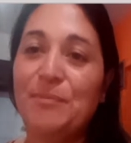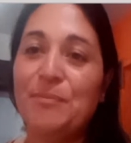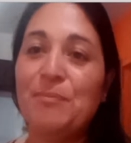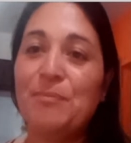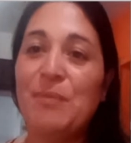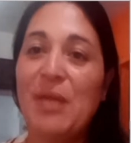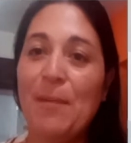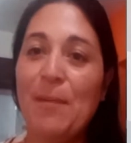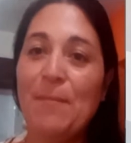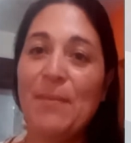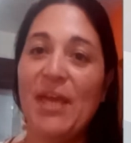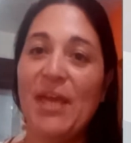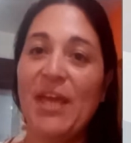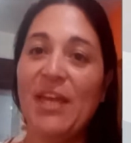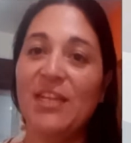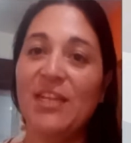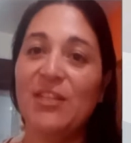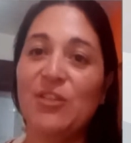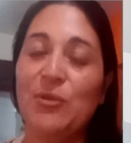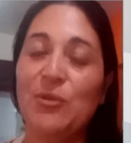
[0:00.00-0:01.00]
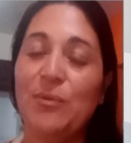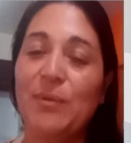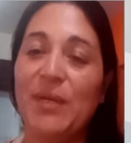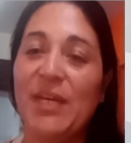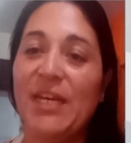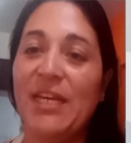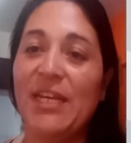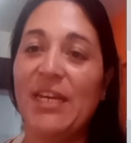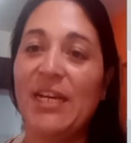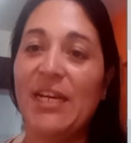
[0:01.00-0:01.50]
Bien, bien, estoy
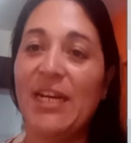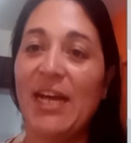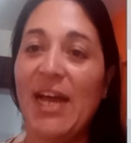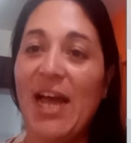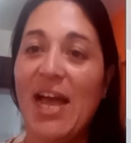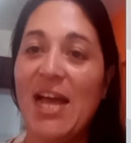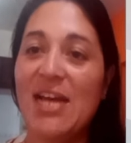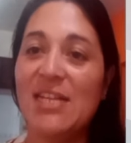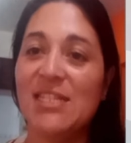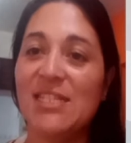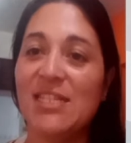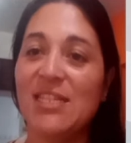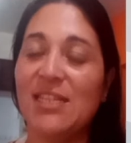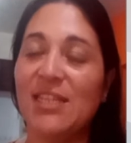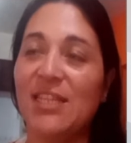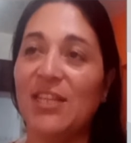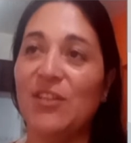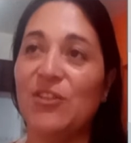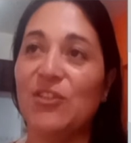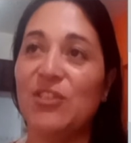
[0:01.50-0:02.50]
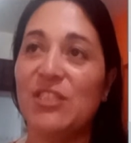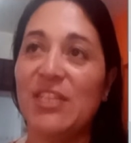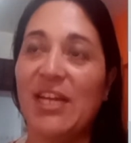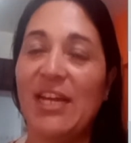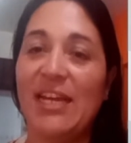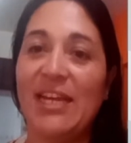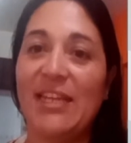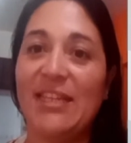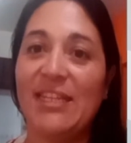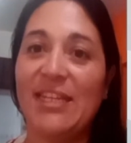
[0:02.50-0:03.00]
bien acá, sintiendo
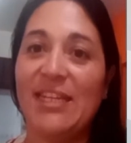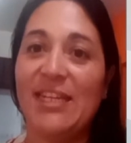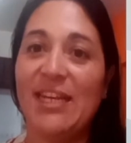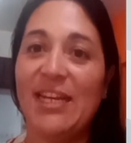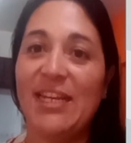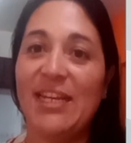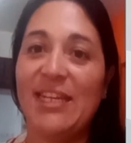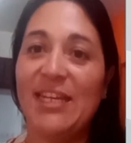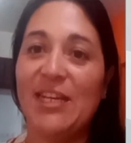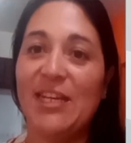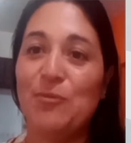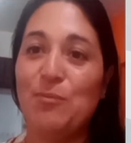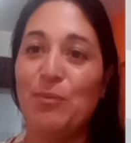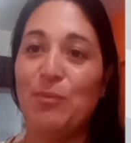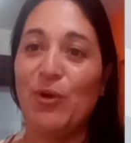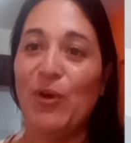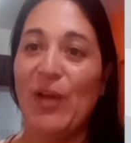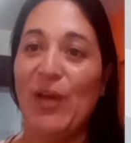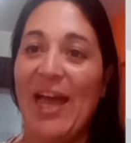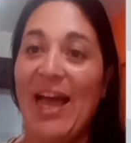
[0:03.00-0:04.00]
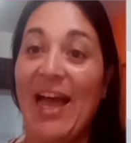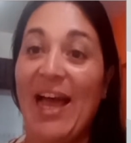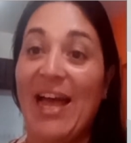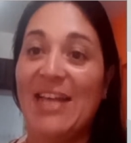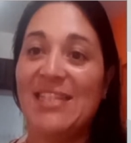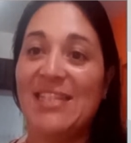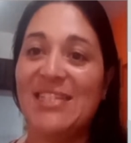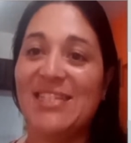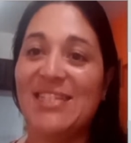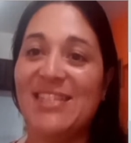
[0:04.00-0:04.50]
ya la adrenalina y un poco las
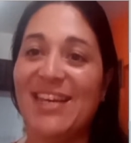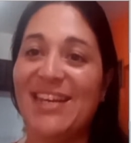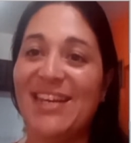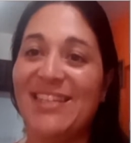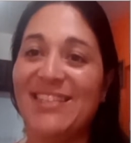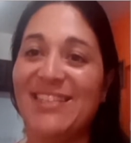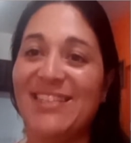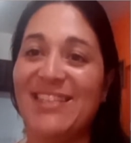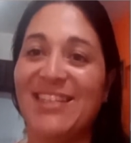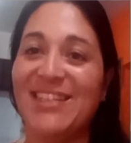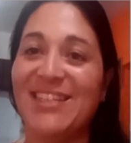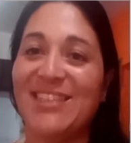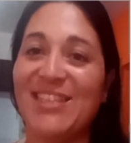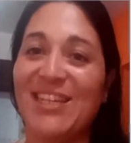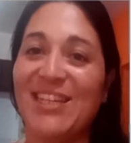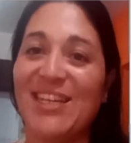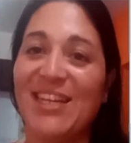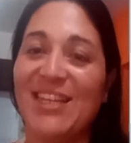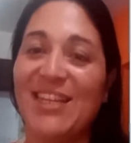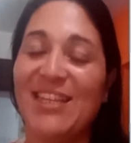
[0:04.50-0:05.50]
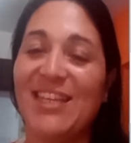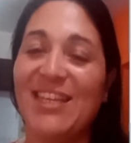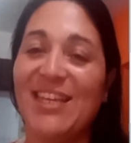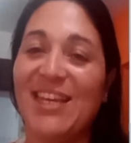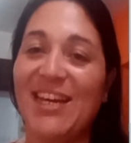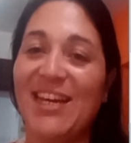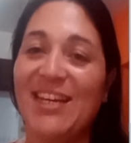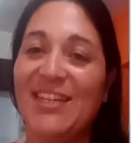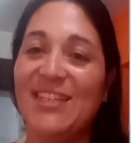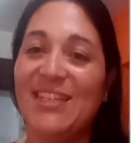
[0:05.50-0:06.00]
ansias de que llegue el
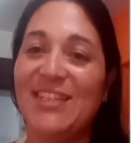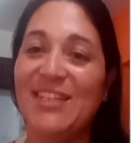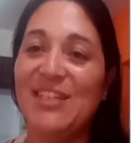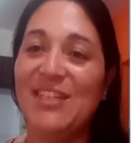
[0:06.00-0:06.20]
día,